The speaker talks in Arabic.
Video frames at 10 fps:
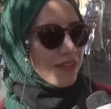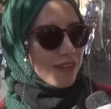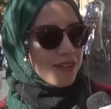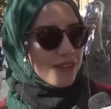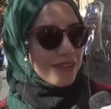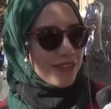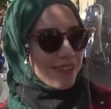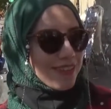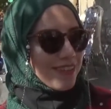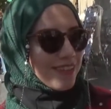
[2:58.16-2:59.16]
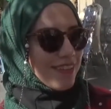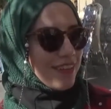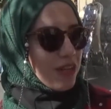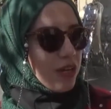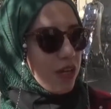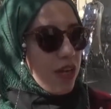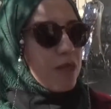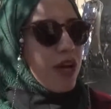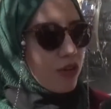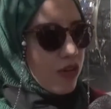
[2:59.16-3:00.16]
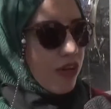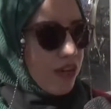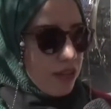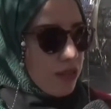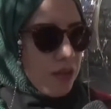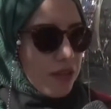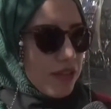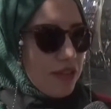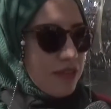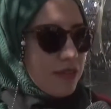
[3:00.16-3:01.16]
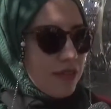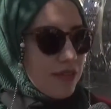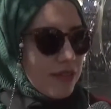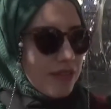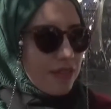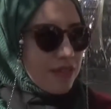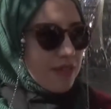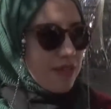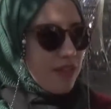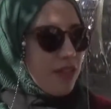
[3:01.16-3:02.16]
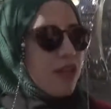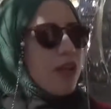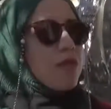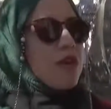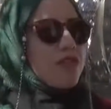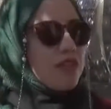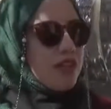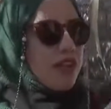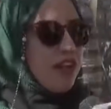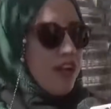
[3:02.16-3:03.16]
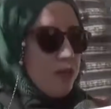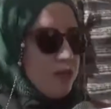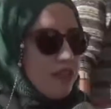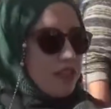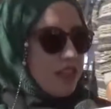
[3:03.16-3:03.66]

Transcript: اه يعني كل هيك لا مع الكل هيك طبعا اكيد ما في حد مقرب انه غير هاي البنات